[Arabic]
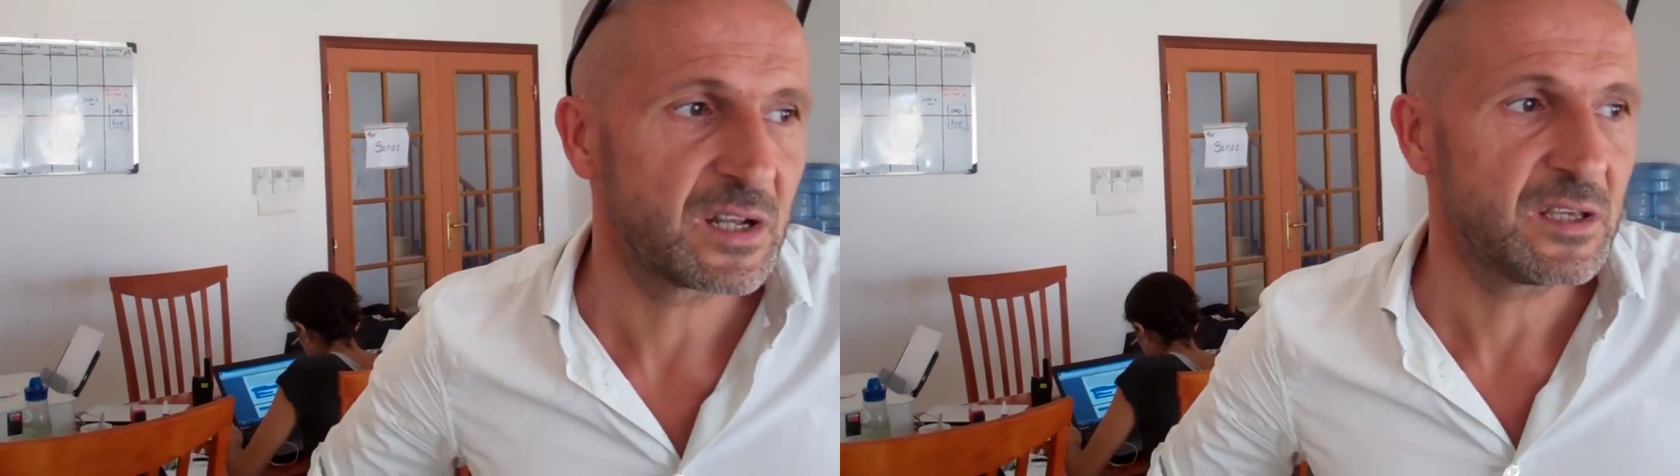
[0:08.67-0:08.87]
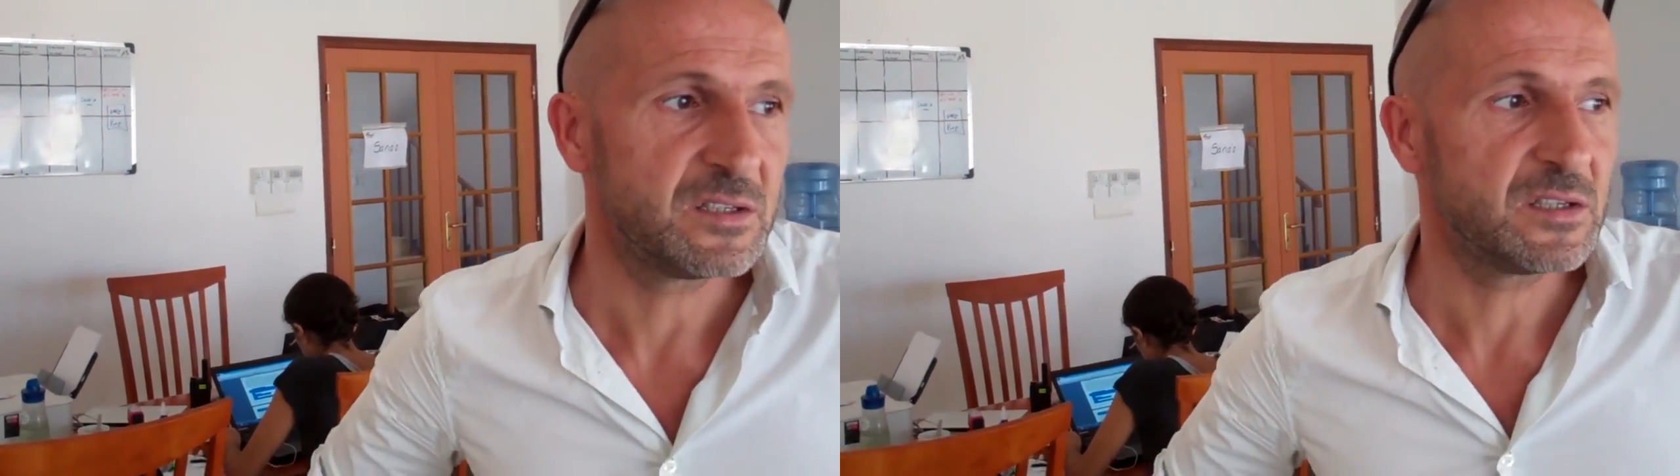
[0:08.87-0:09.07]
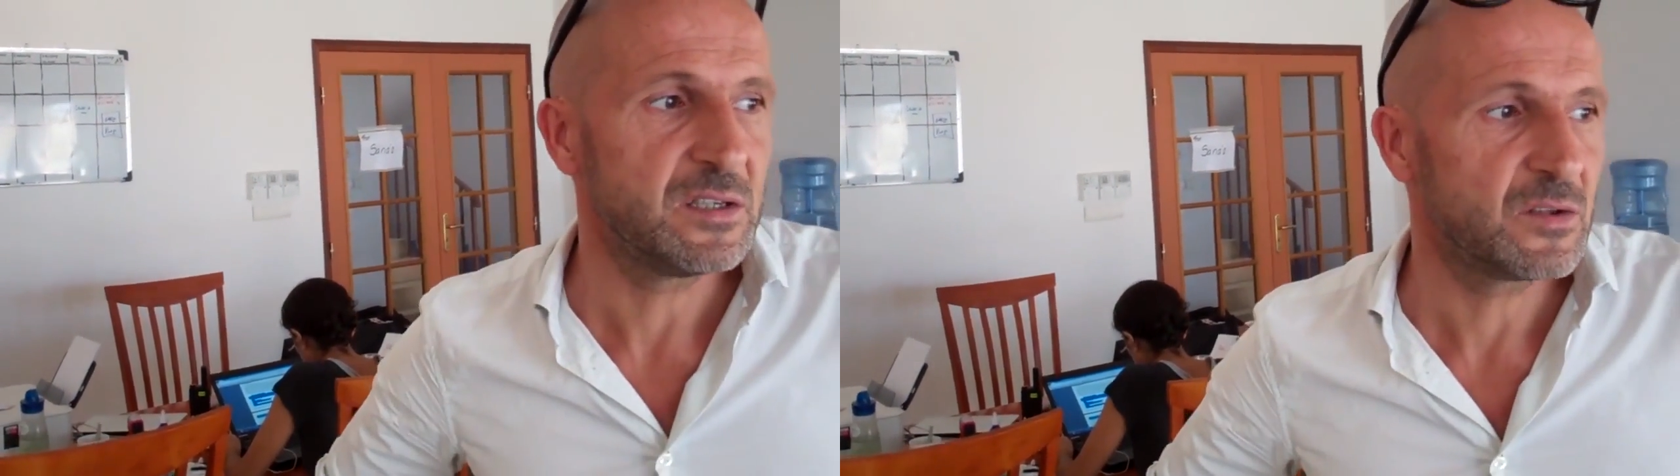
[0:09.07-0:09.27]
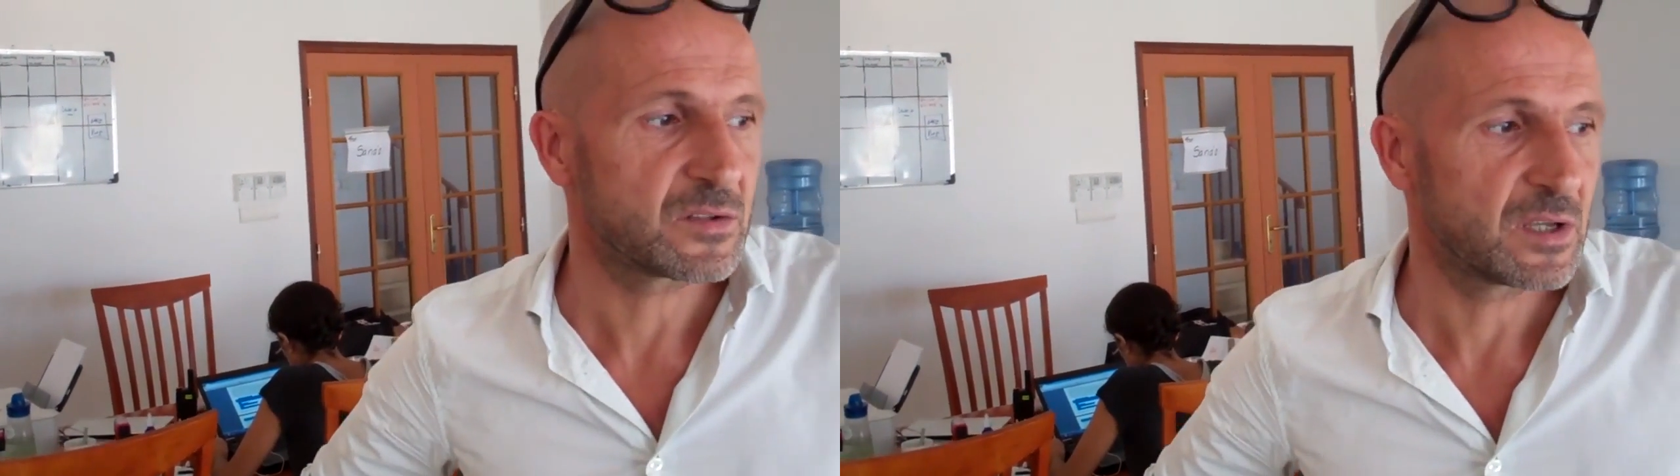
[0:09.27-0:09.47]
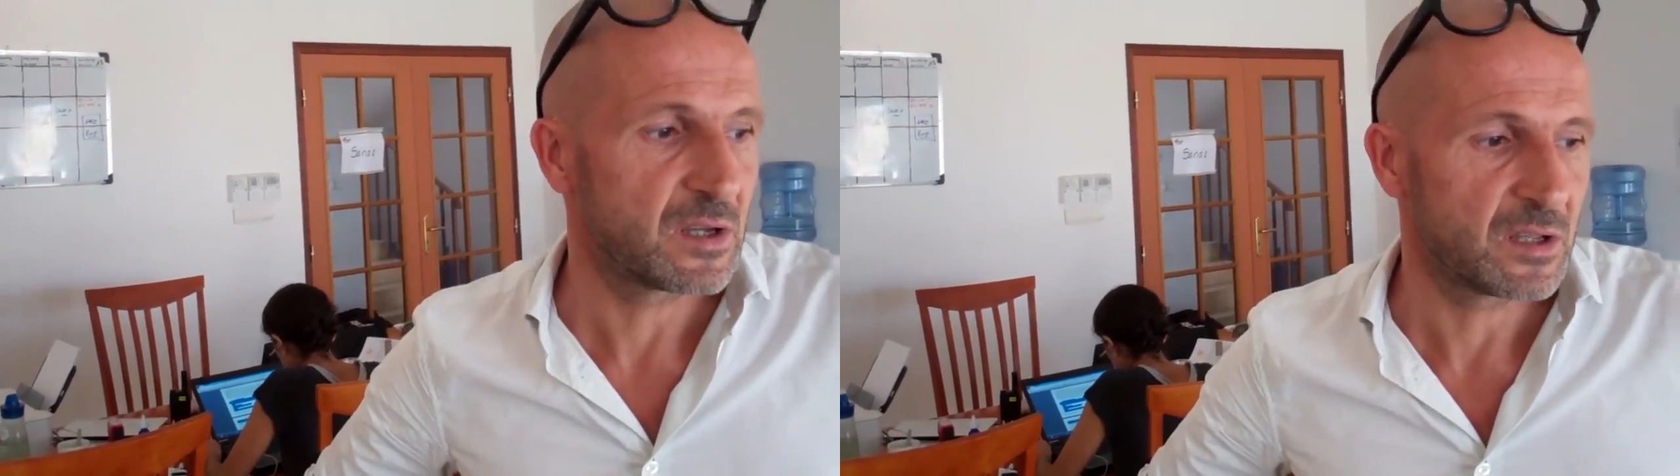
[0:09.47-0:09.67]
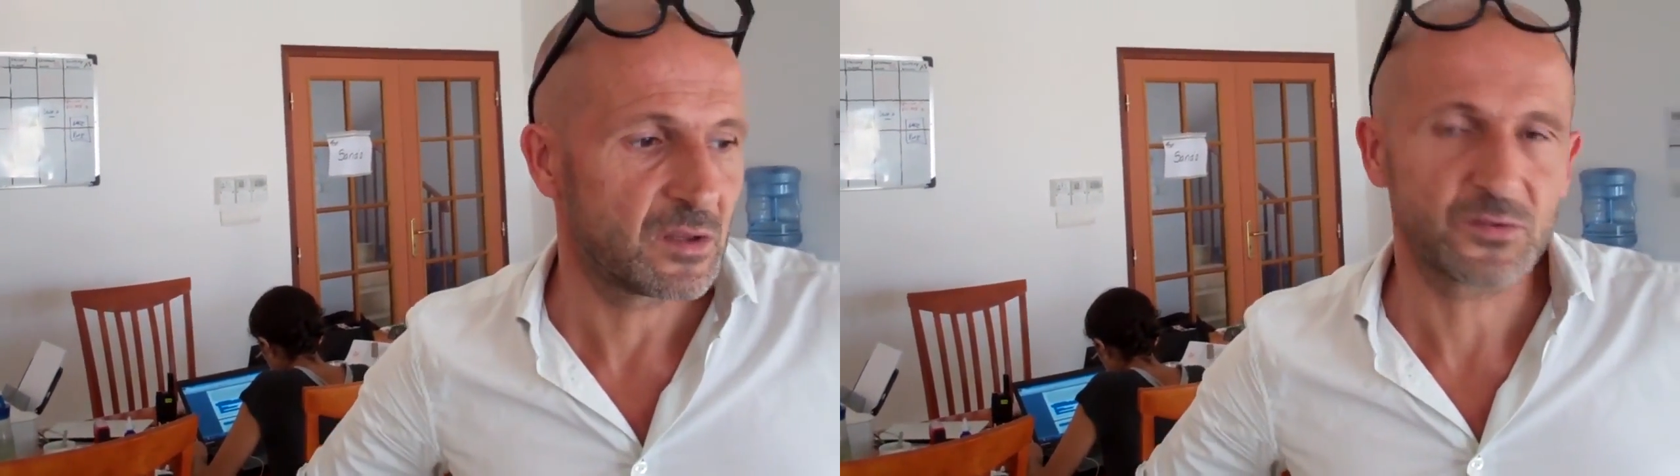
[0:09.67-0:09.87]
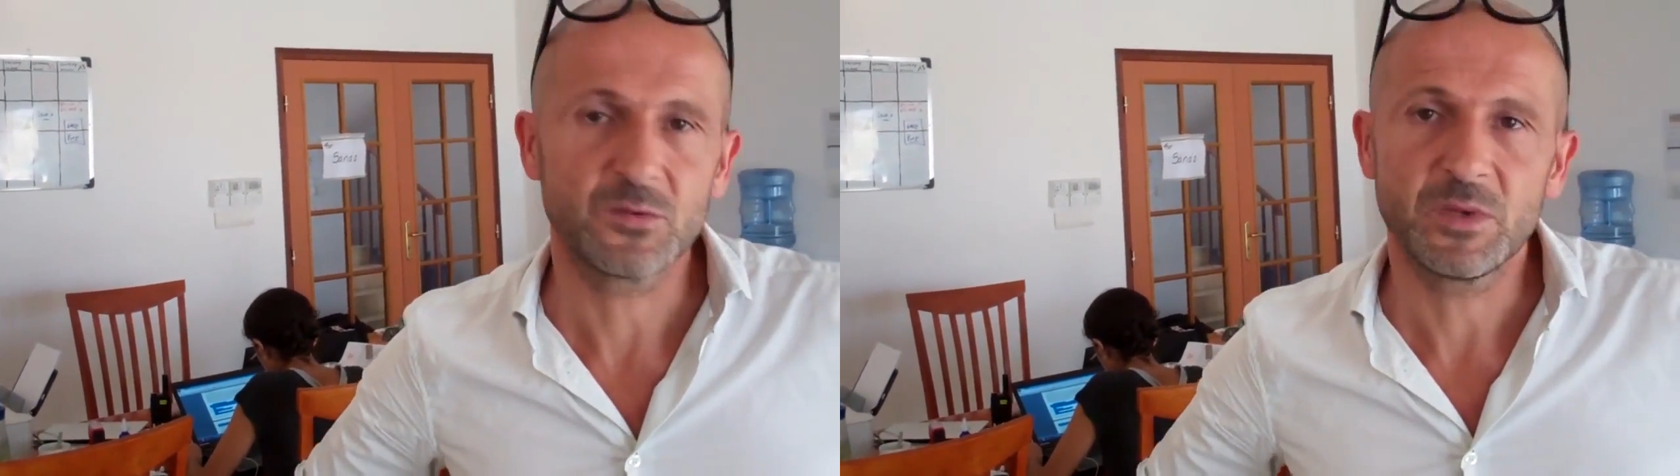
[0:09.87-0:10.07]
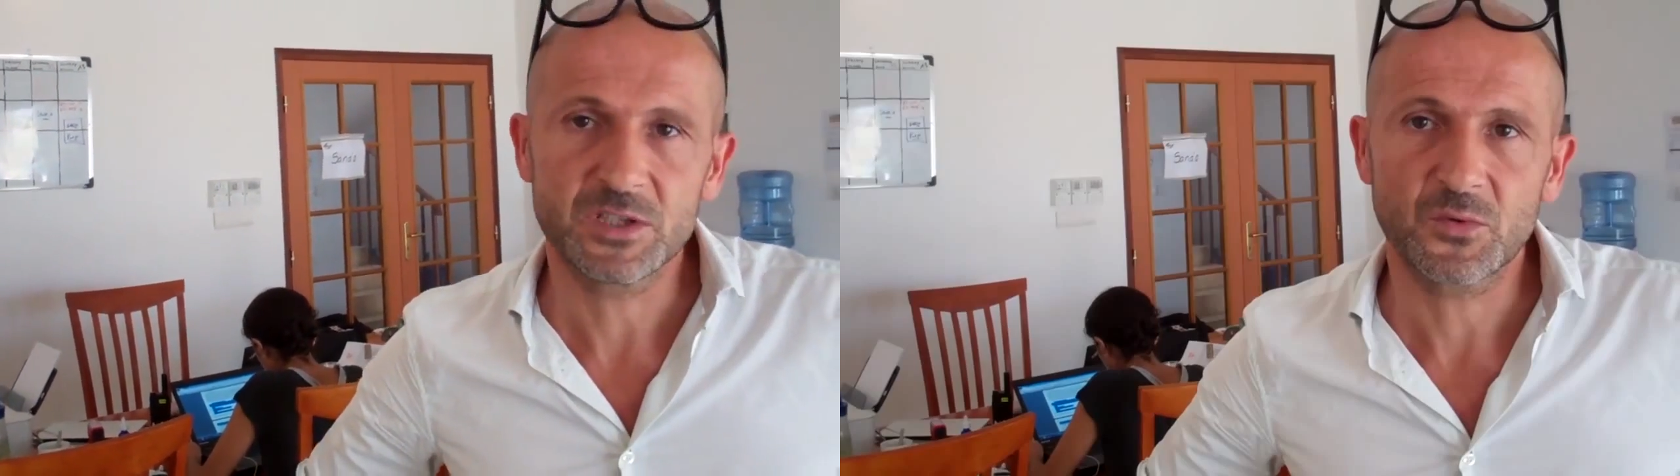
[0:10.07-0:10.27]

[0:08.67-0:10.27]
نعمل من هذا المنزل